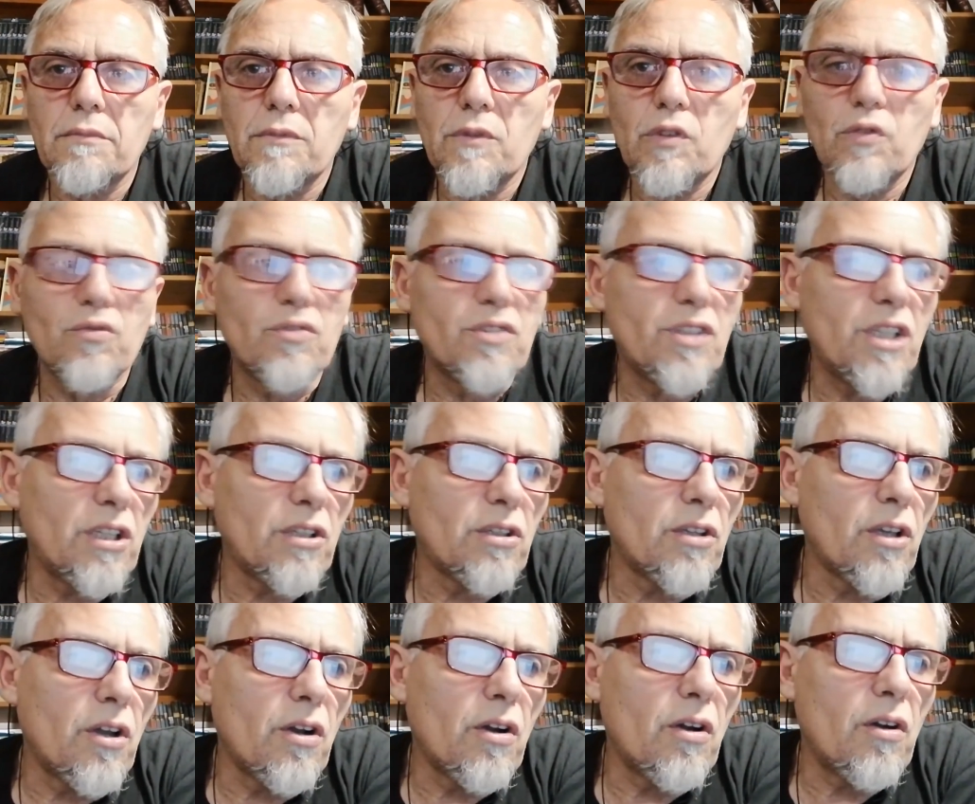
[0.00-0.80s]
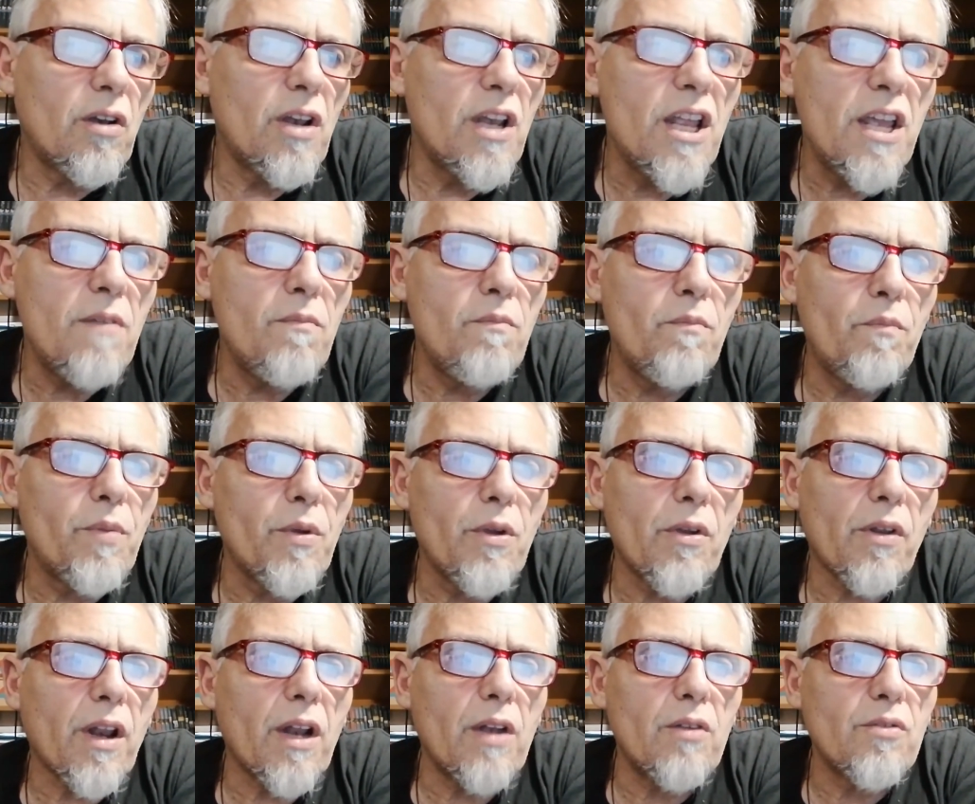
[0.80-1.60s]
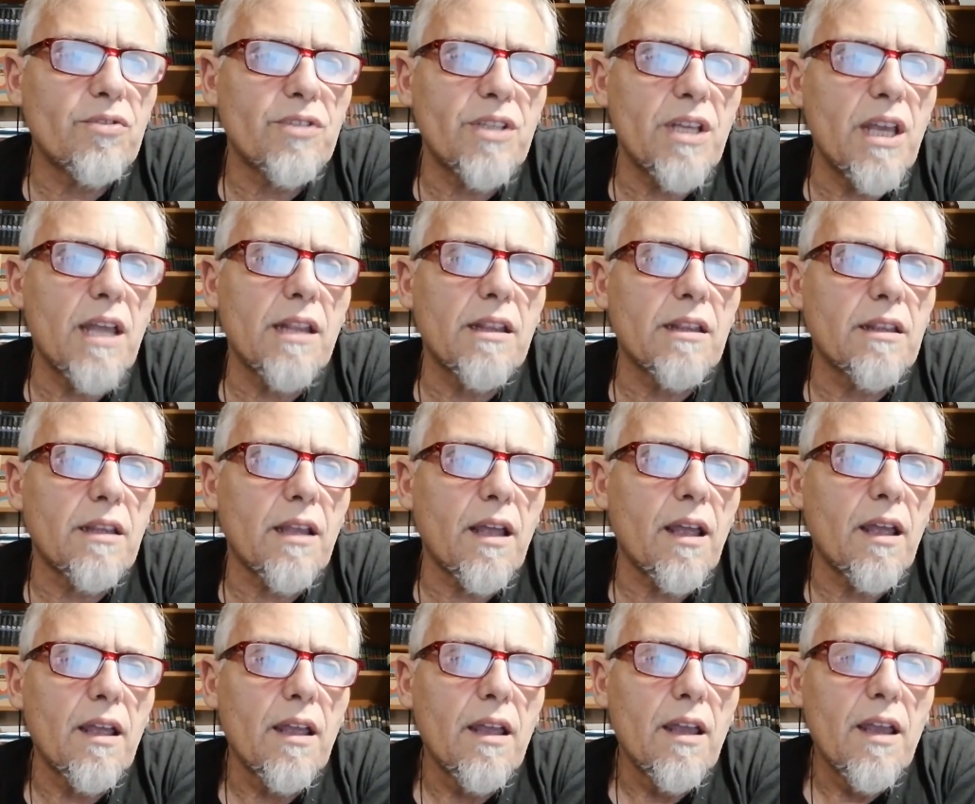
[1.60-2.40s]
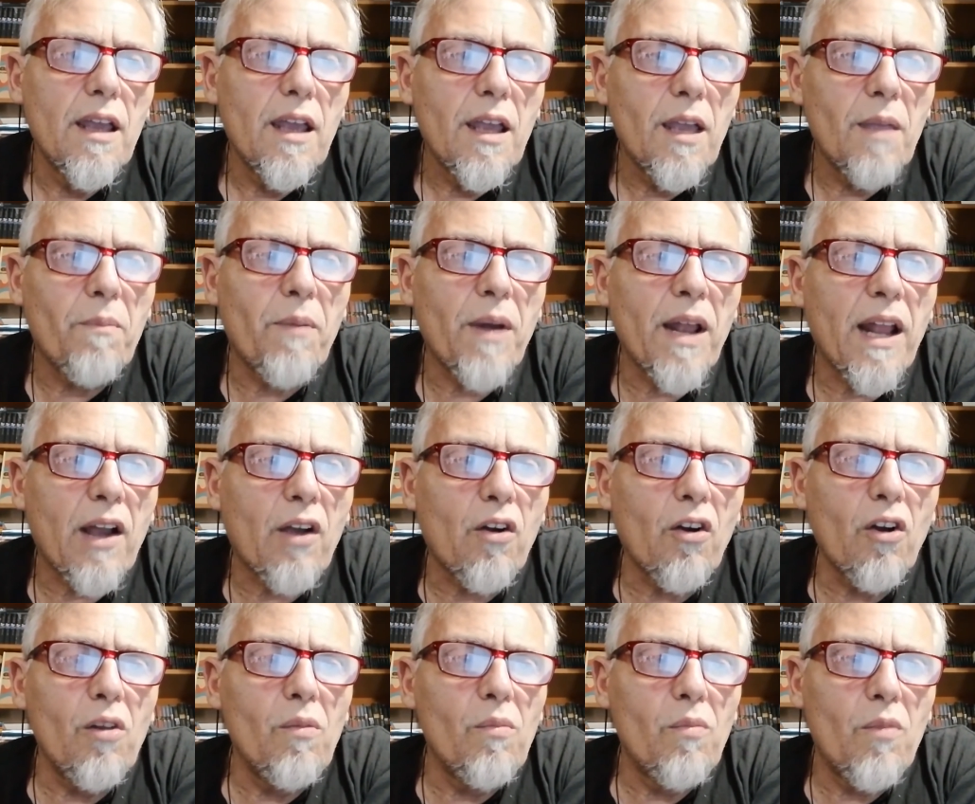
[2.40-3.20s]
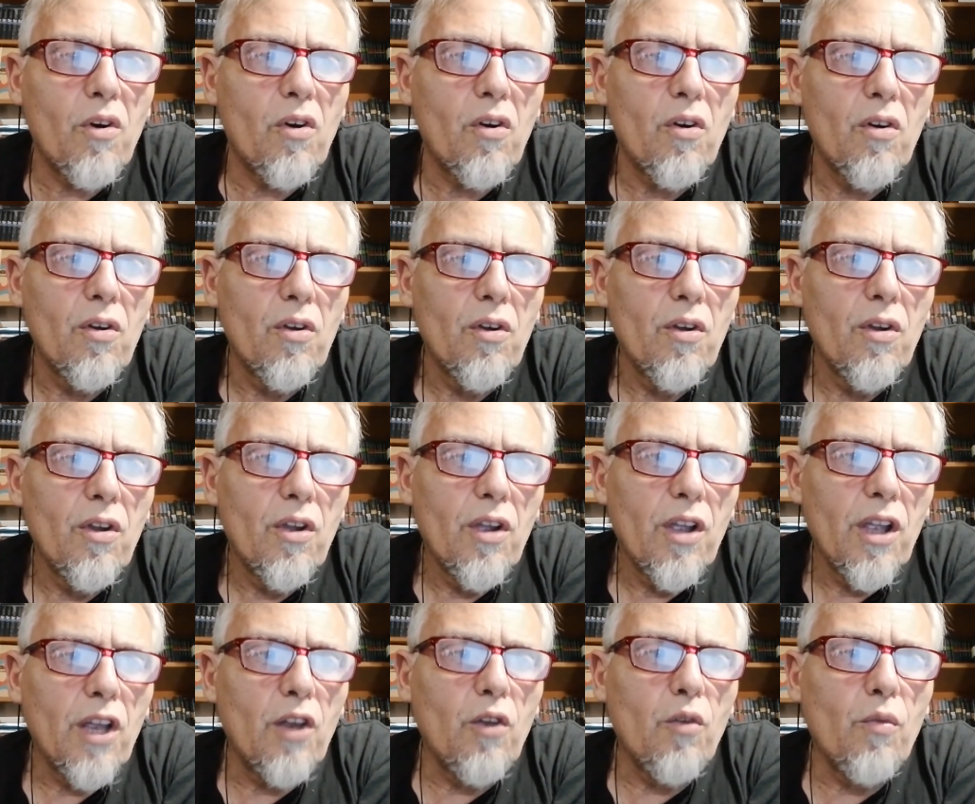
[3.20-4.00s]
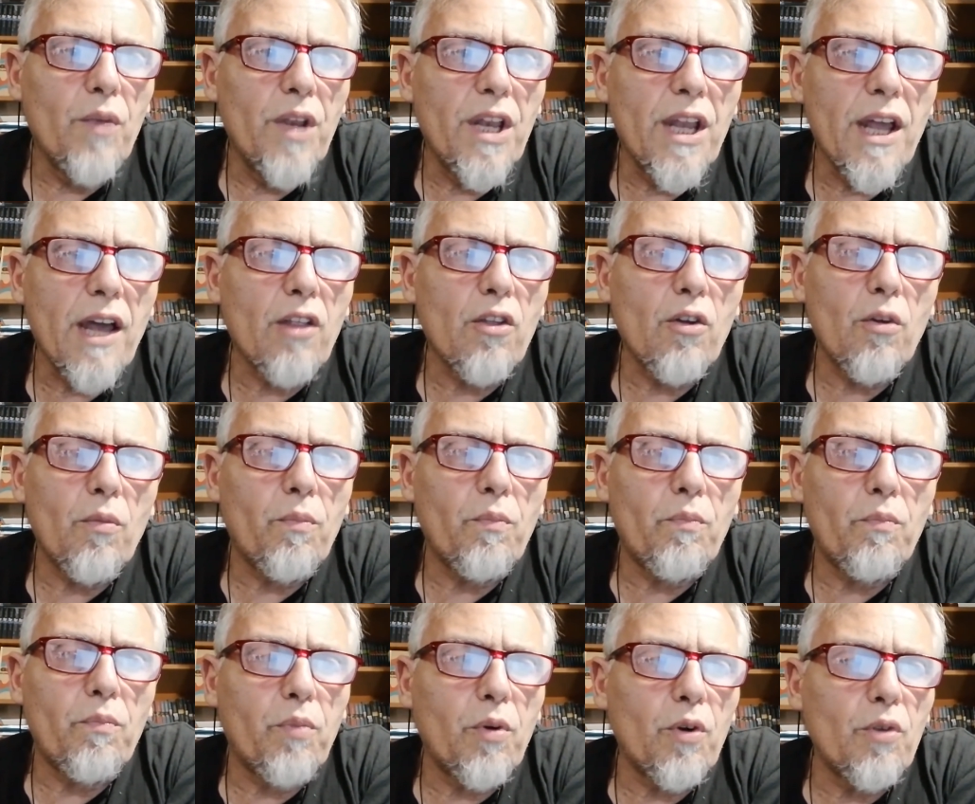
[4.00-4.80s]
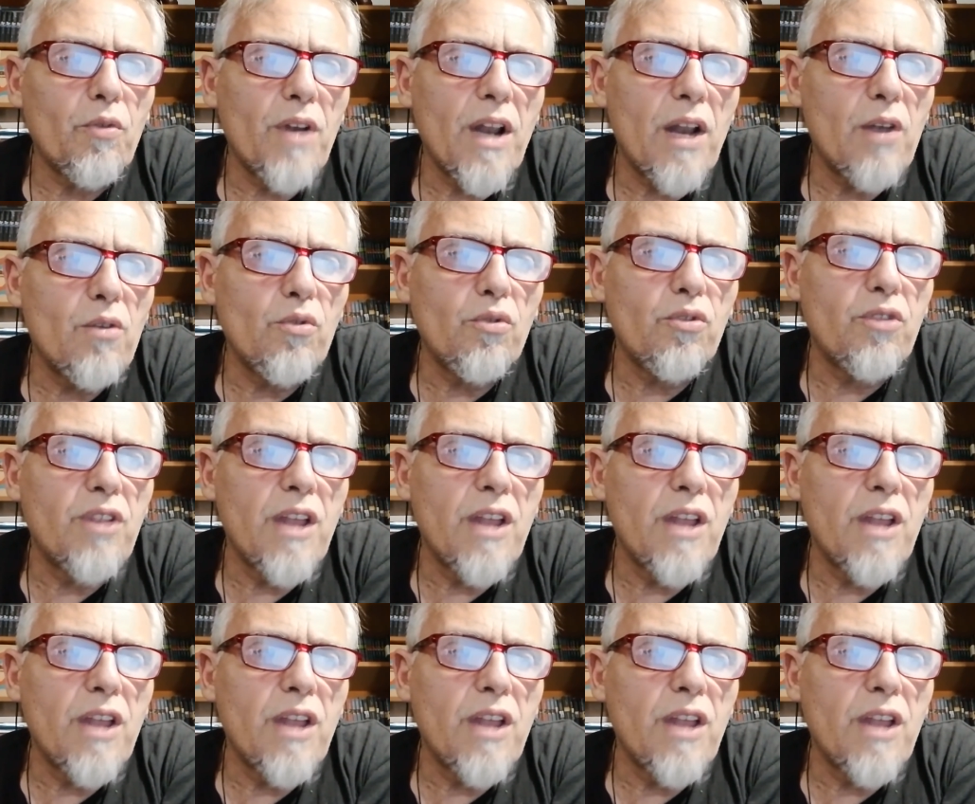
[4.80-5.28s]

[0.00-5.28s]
un sitio limpio y reluciente, y para colmo, iluminado por una luz